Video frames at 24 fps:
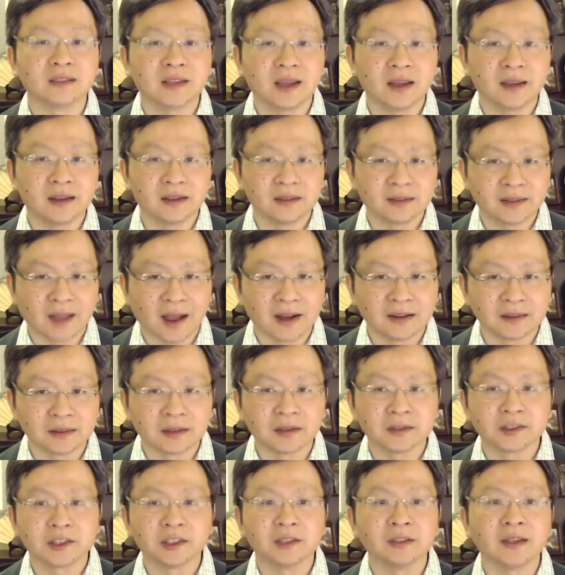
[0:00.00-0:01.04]
在党
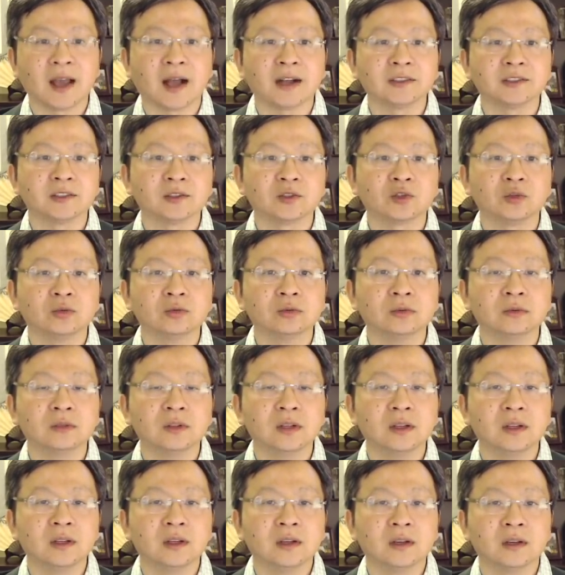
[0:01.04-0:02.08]
的生涯之初，
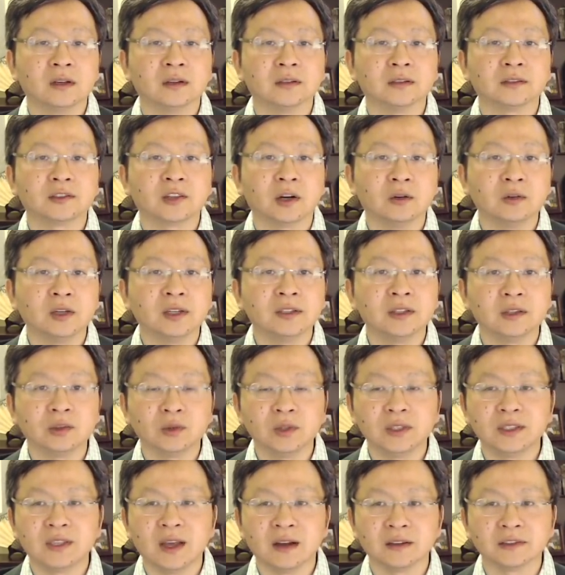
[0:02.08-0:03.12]
呃，仇恨的
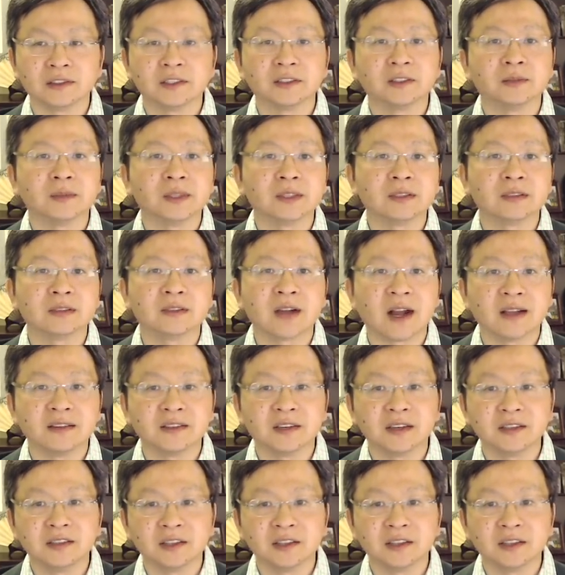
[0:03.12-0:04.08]
对象是什么？资产阶级